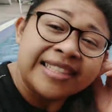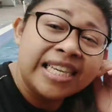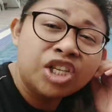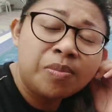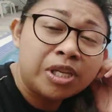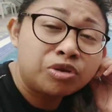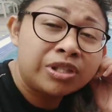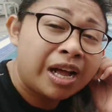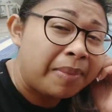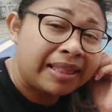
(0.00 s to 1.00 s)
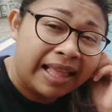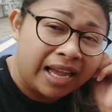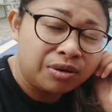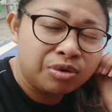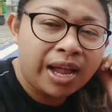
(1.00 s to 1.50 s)
Tinggi cuma satu setengah
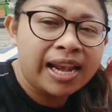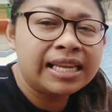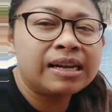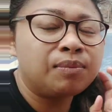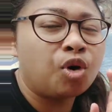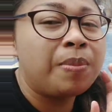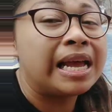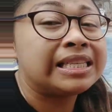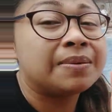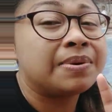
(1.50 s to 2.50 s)
meter. Untuk kalian yang mau belajar